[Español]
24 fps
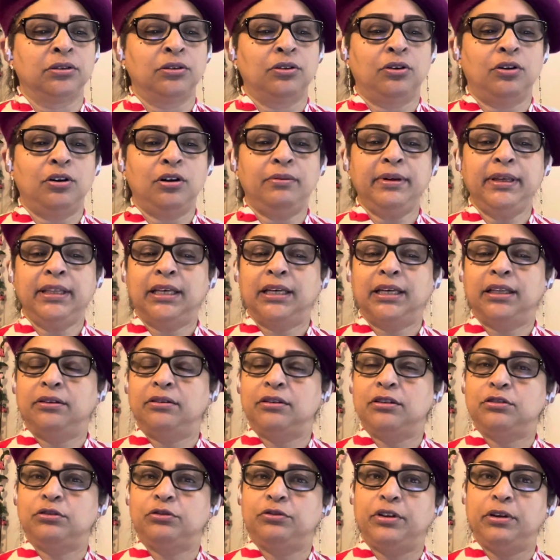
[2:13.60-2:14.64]
olvidando el
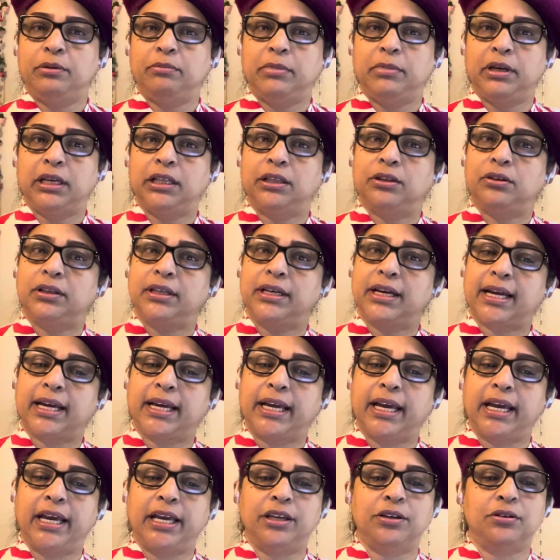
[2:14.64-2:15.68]
sufrimiento de
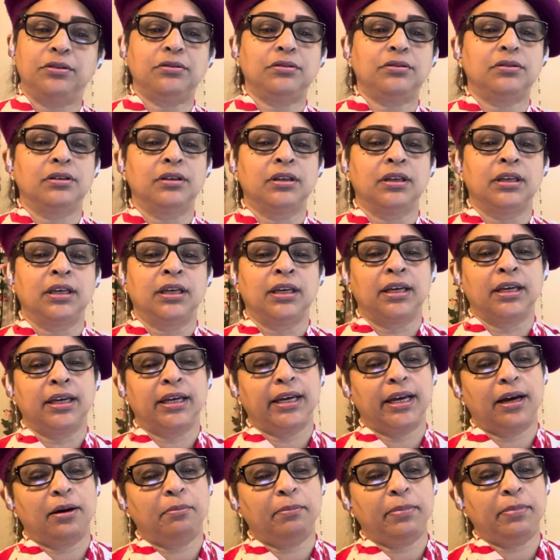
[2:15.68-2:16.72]
aquellos que
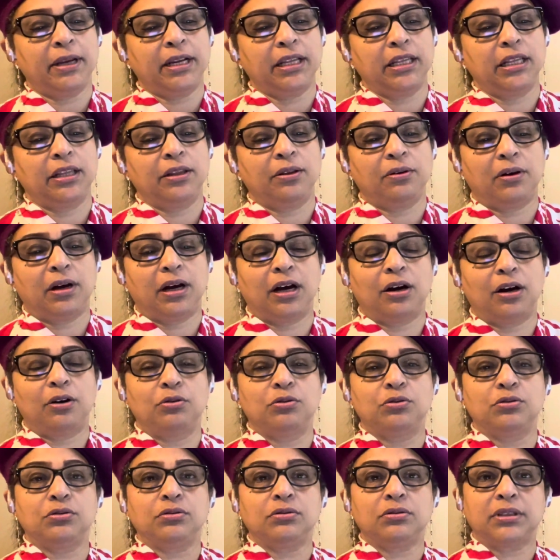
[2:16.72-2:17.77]
han perdido a
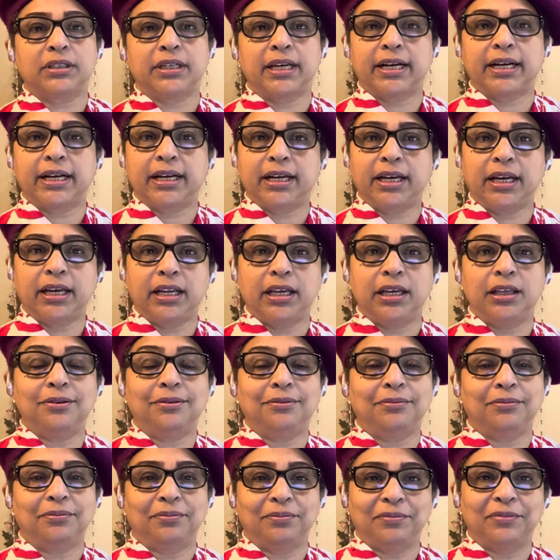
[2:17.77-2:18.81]
un ser querido
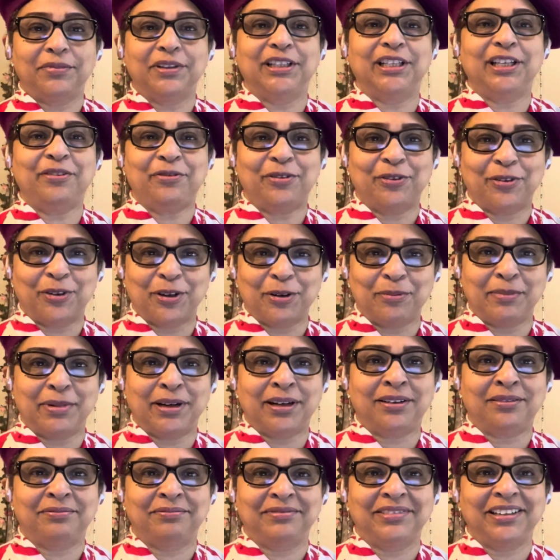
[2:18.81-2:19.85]
de forma
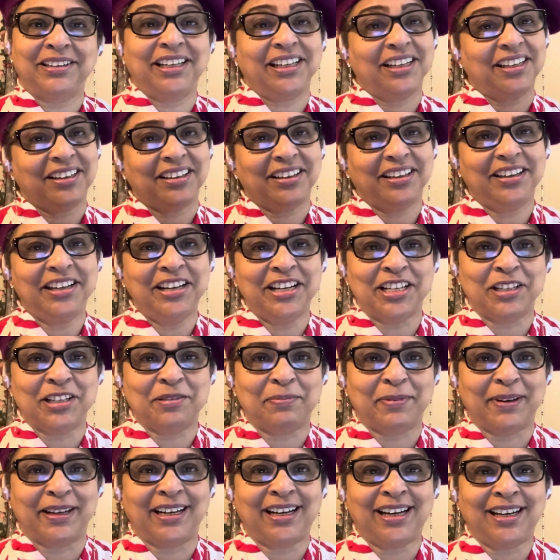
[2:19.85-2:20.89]

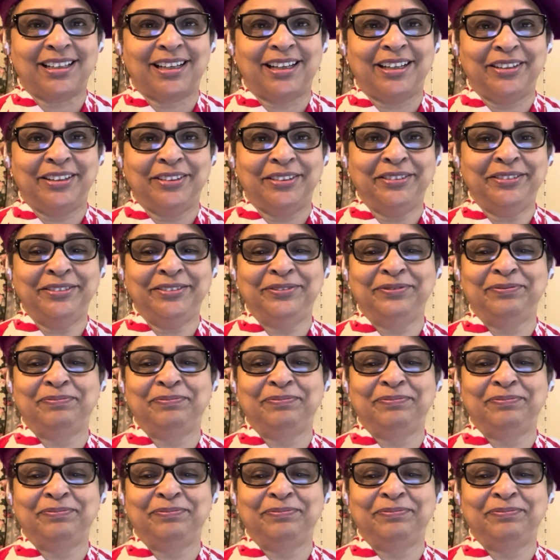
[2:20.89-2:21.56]
inesperada, ¿no?